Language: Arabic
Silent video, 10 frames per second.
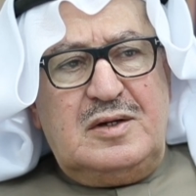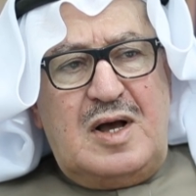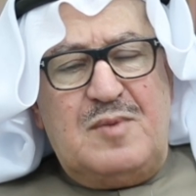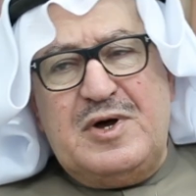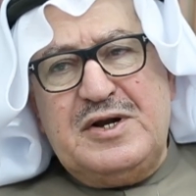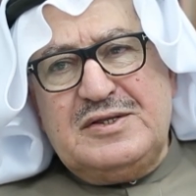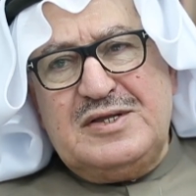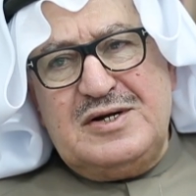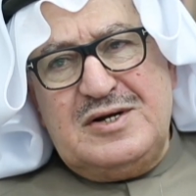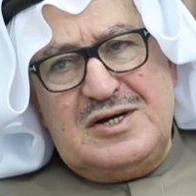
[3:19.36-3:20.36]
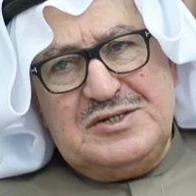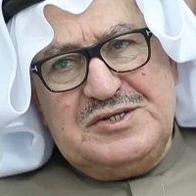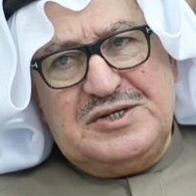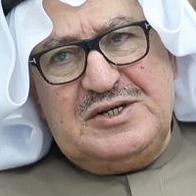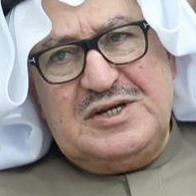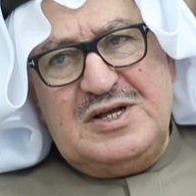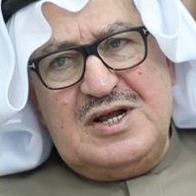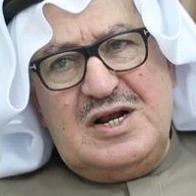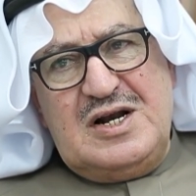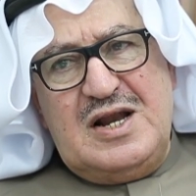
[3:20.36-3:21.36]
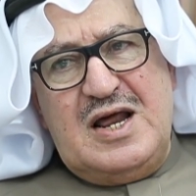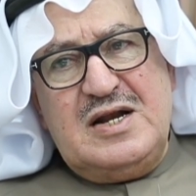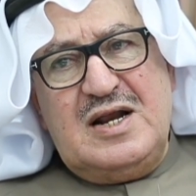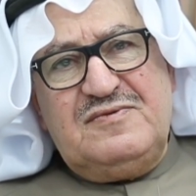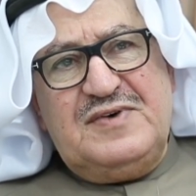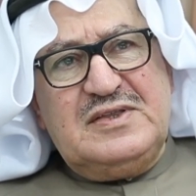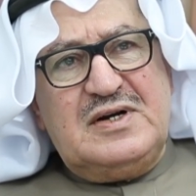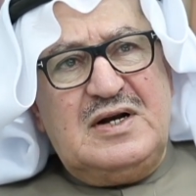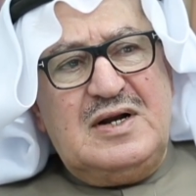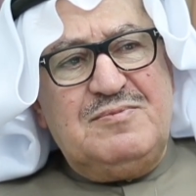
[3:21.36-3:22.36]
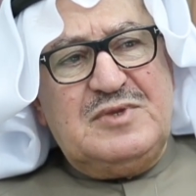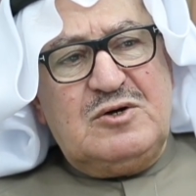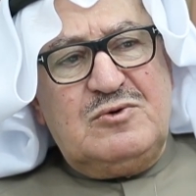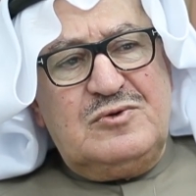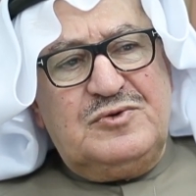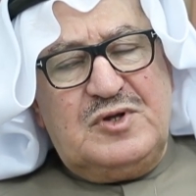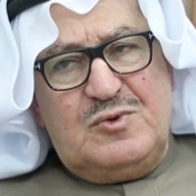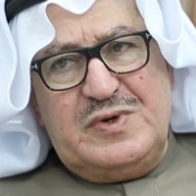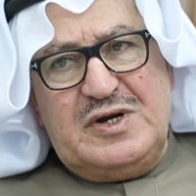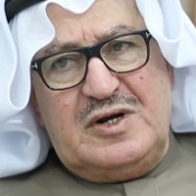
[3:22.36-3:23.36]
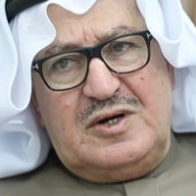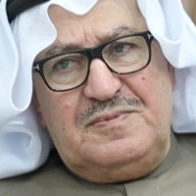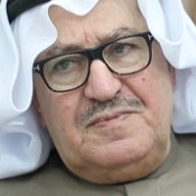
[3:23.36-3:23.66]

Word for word: أمانة ناسي لأن الفترة لم تكن طويلة